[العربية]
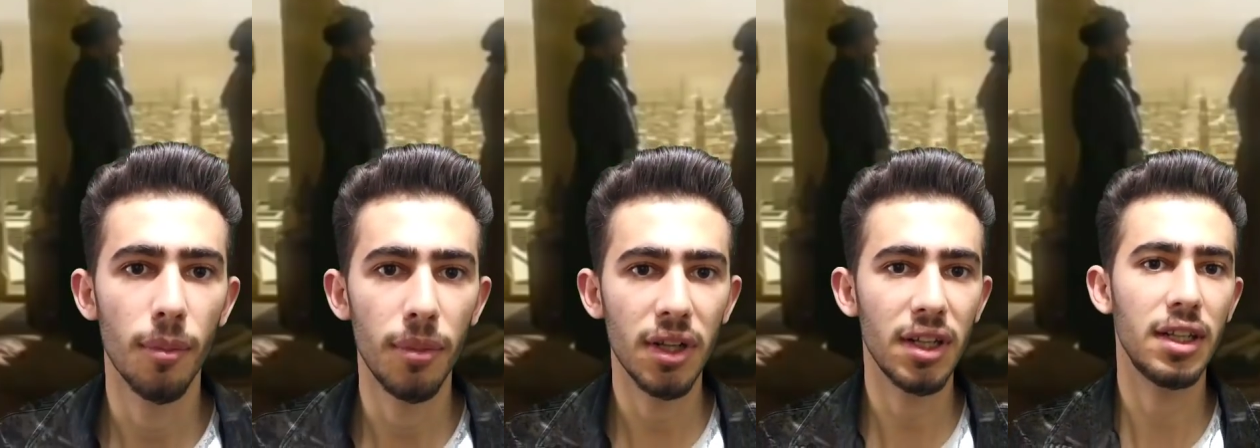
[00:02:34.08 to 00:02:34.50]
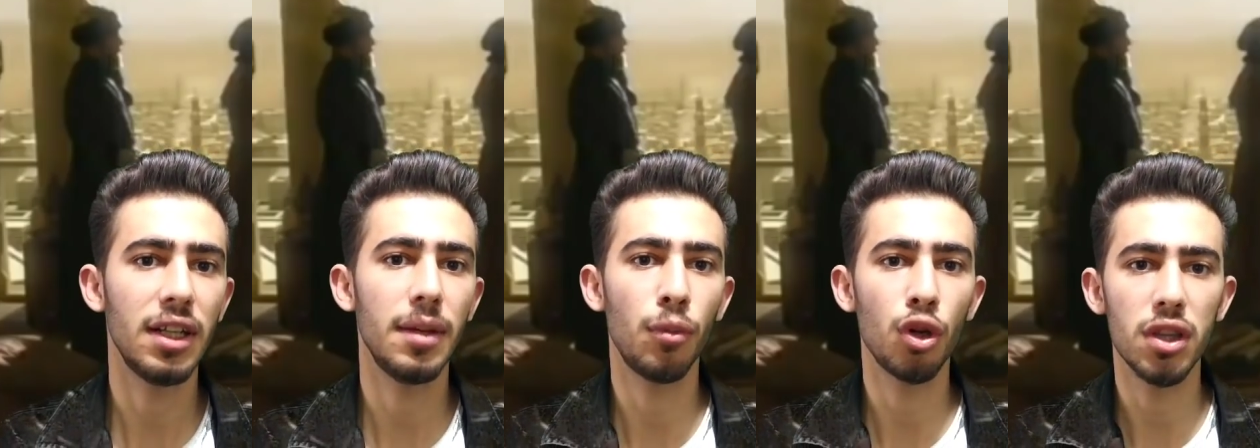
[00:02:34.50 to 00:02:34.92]

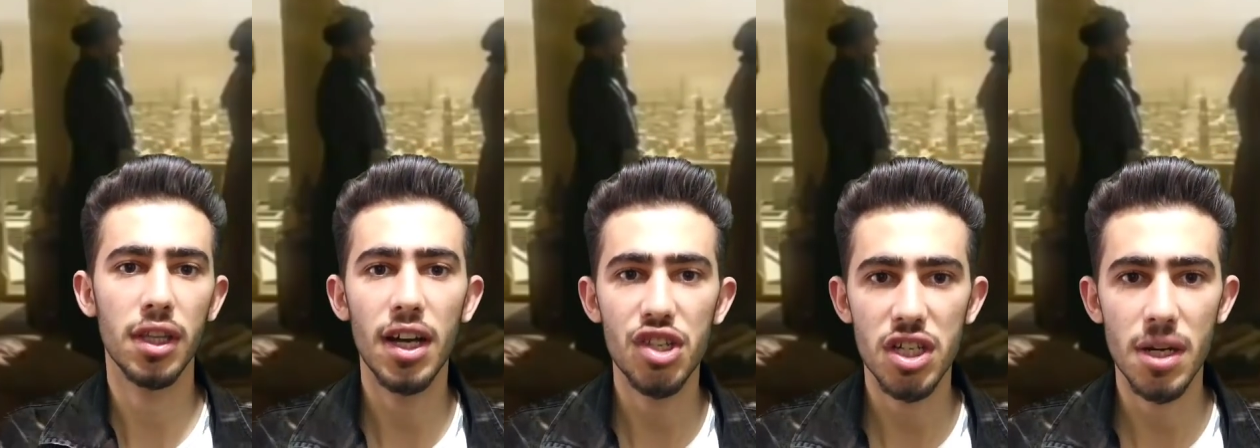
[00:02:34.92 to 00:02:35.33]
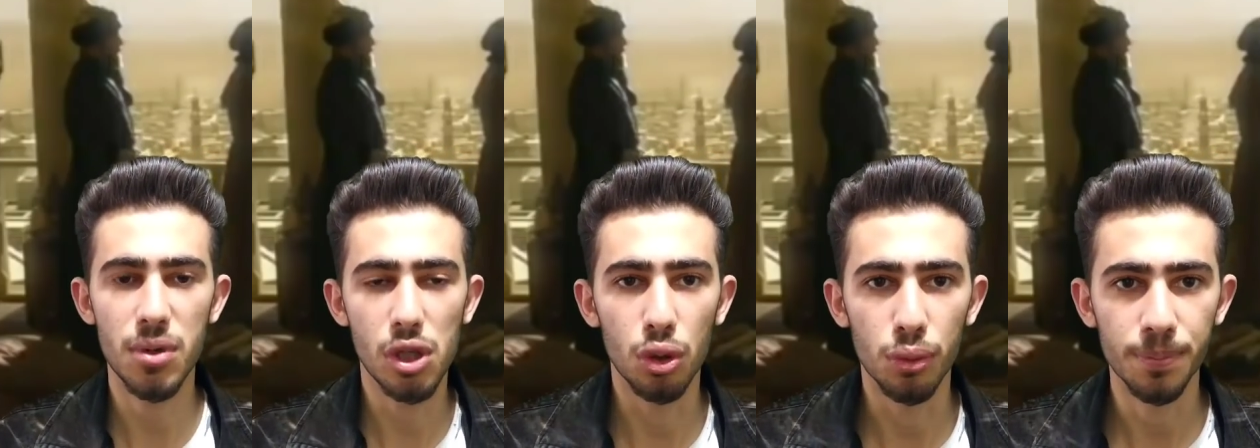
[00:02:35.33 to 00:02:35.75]
بالمونتاج انا
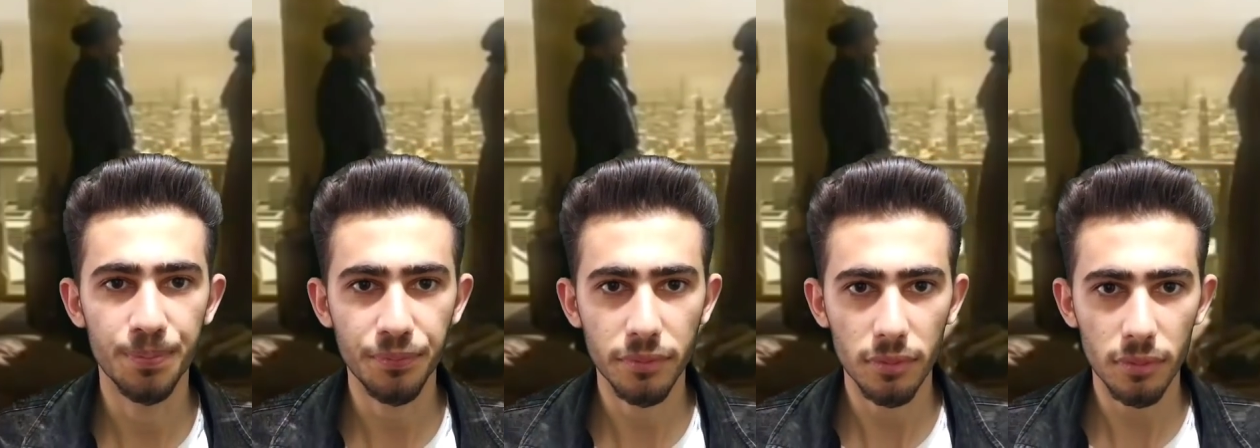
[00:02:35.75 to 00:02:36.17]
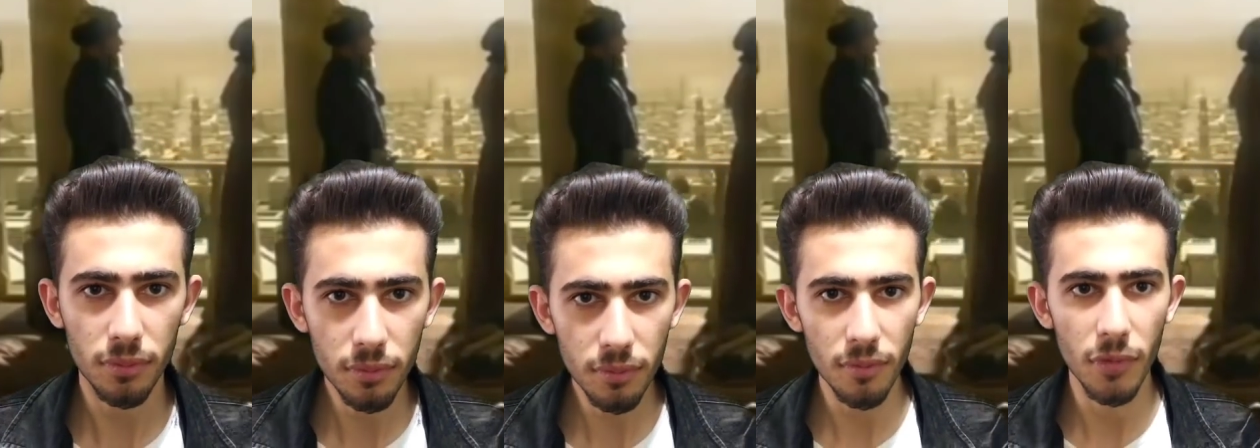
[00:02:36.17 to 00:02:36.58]
بشيله
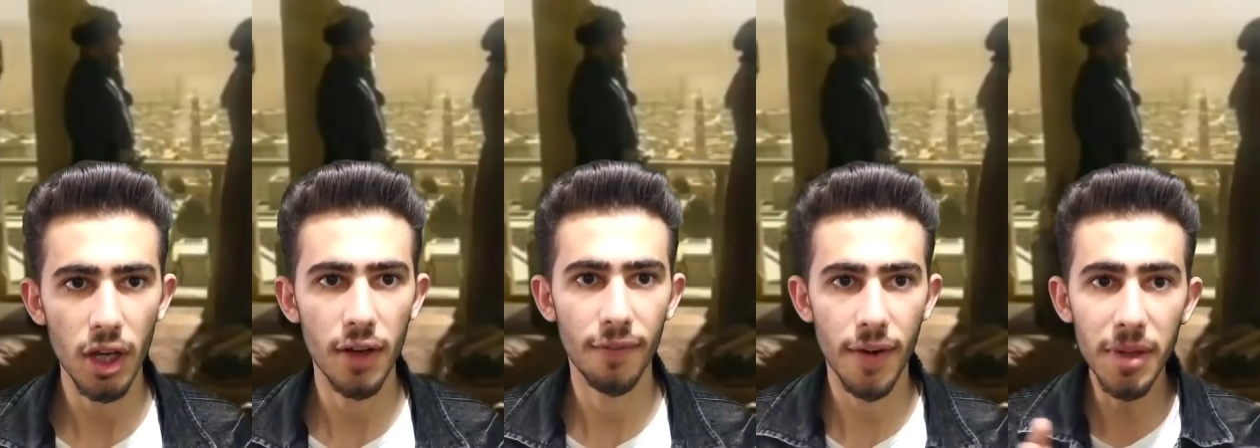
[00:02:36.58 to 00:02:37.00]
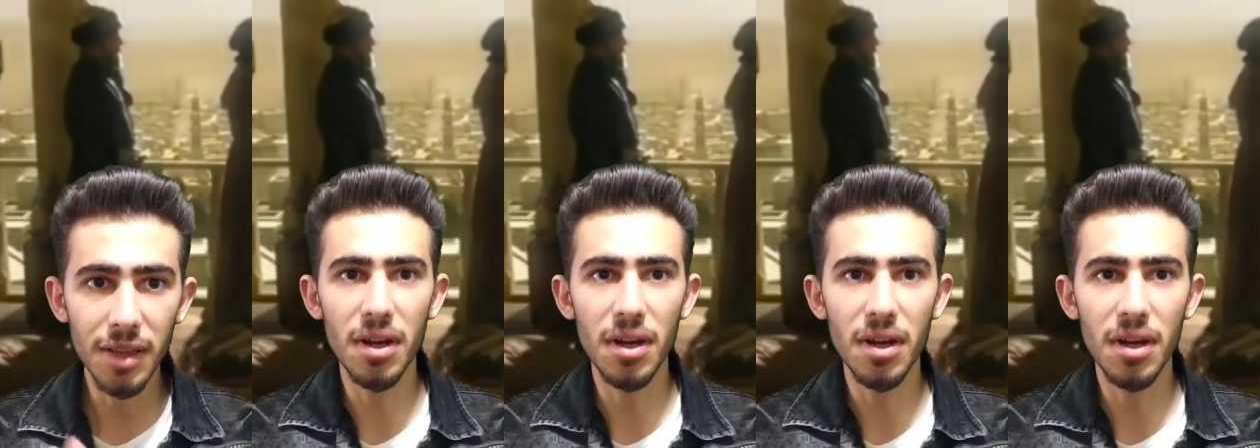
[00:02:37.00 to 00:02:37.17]
فمثل